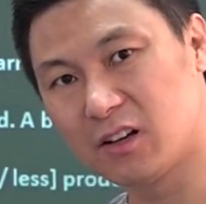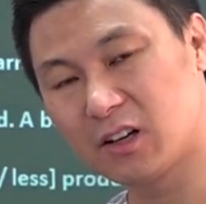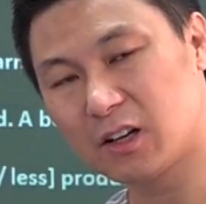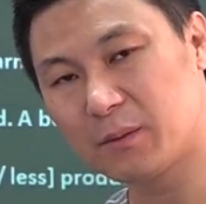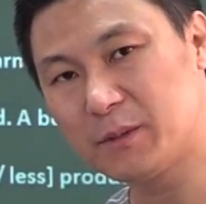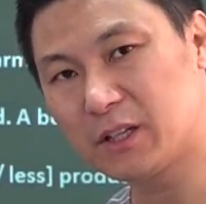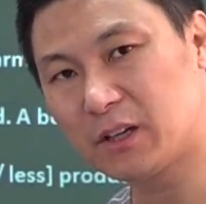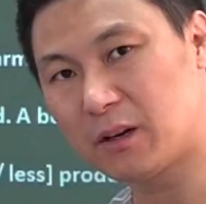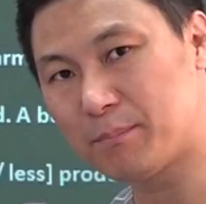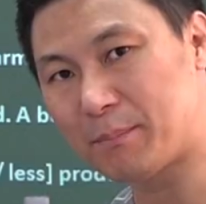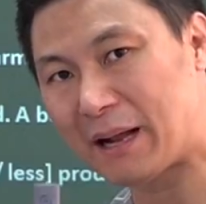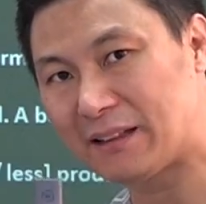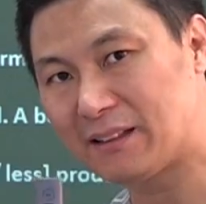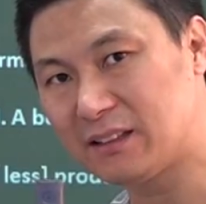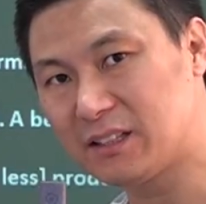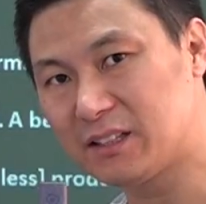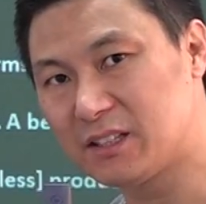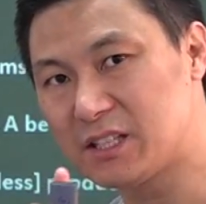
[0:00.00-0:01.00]
그럼 이걸
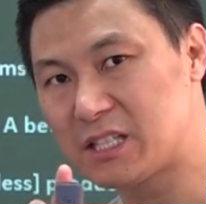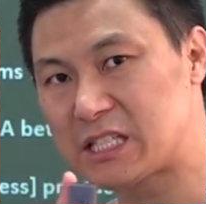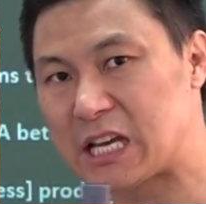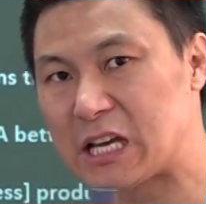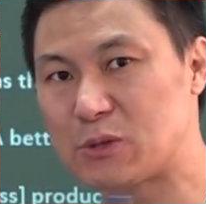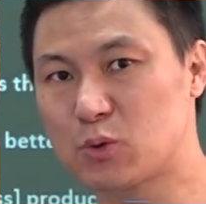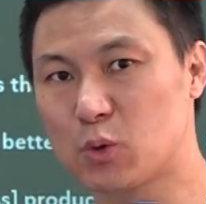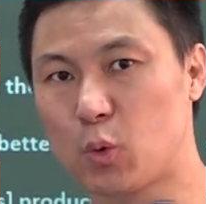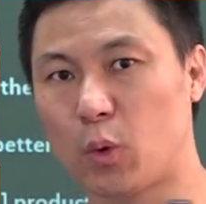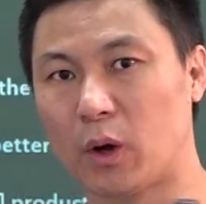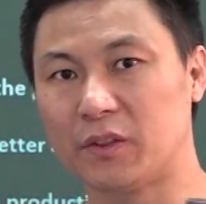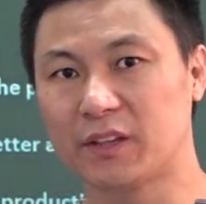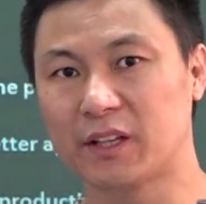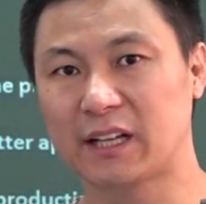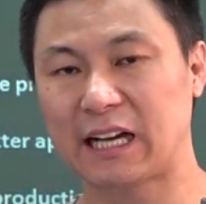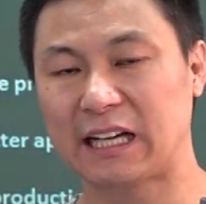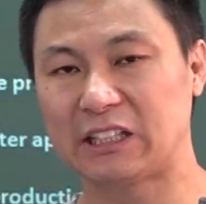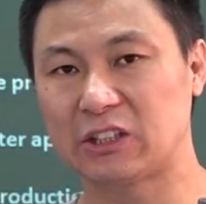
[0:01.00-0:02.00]
만드는 제조
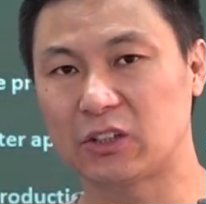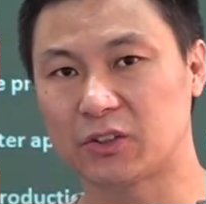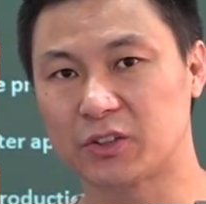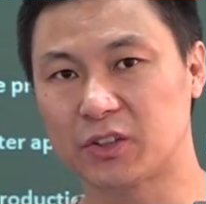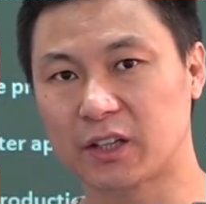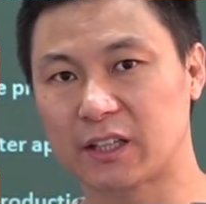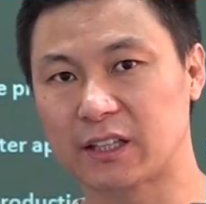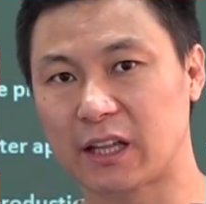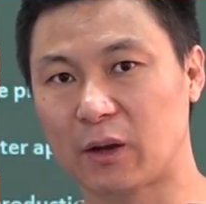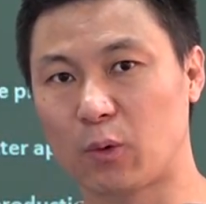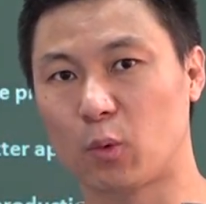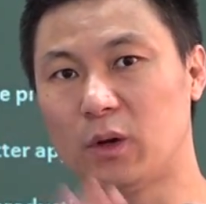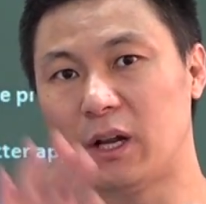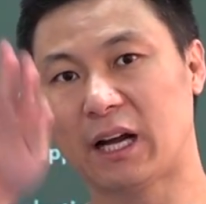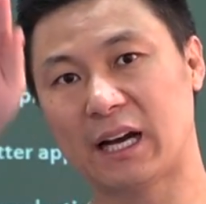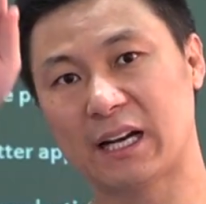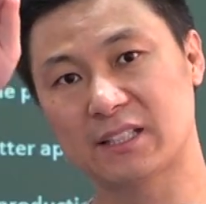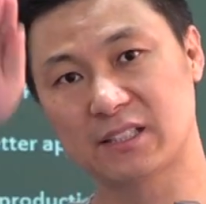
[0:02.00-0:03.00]
원가는 어떻게 돼?
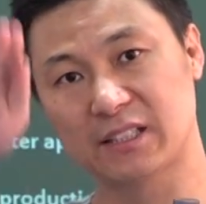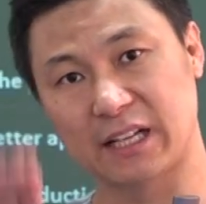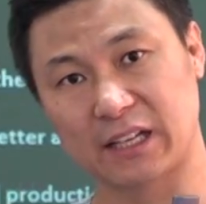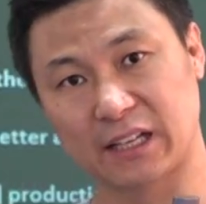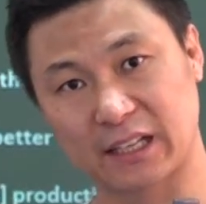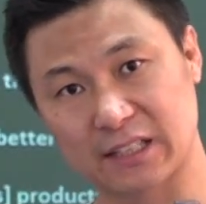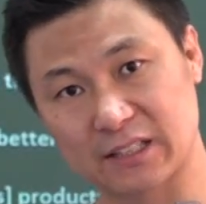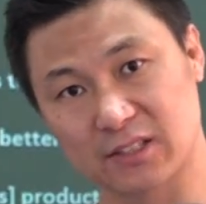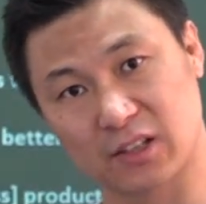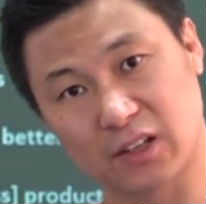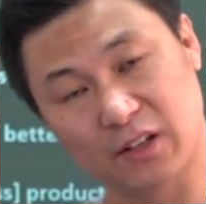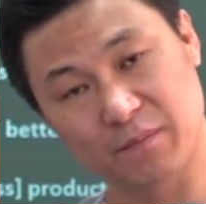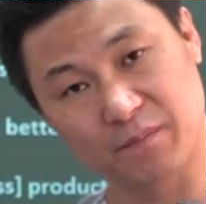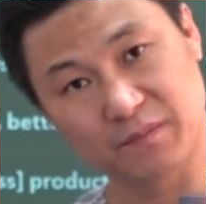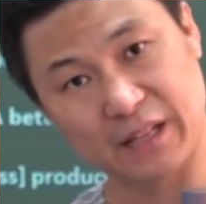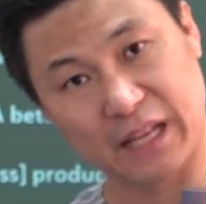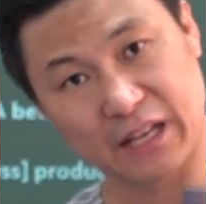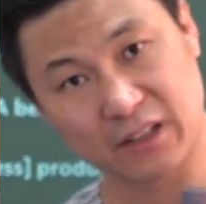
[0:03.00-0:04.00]
올라가겠어? 내려가겠어?
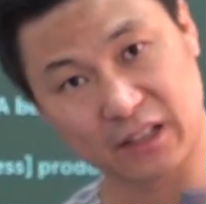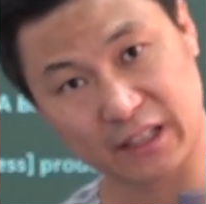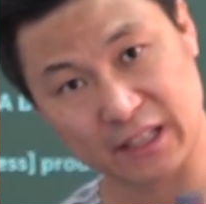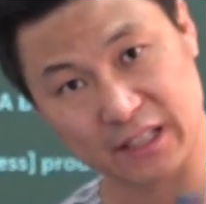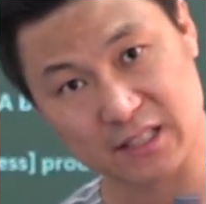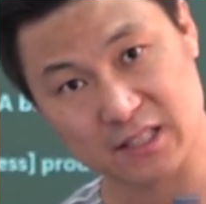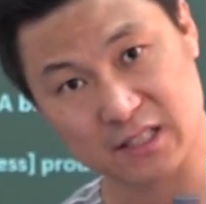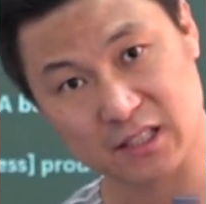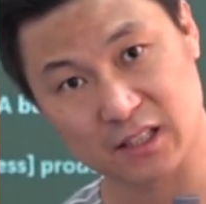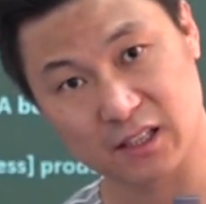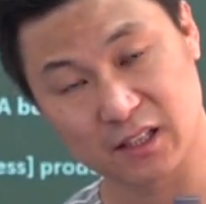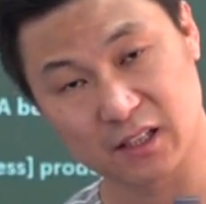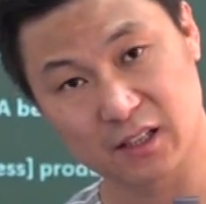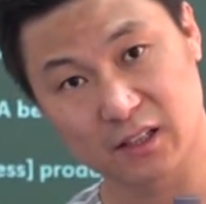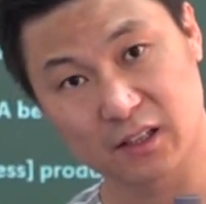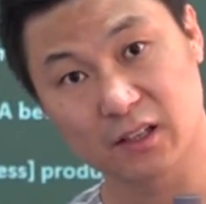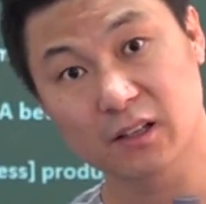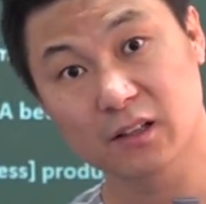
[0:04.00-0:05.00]
내려가겠지.
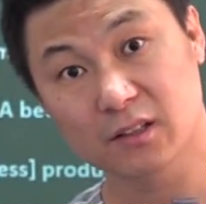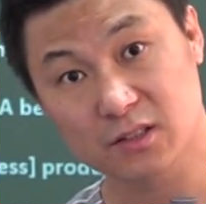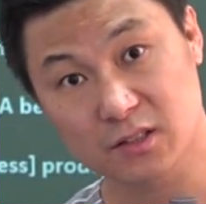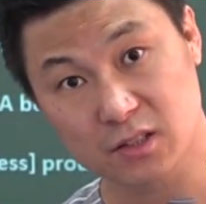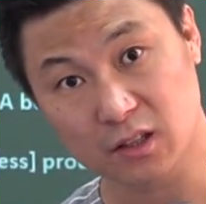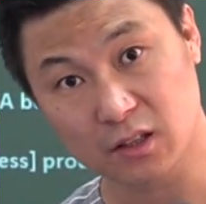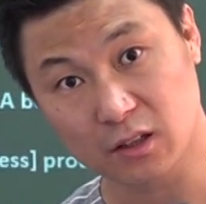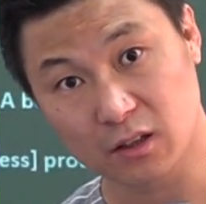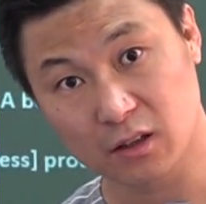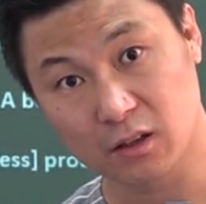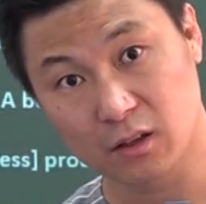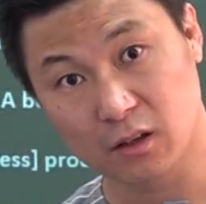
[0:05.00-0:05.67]
그치?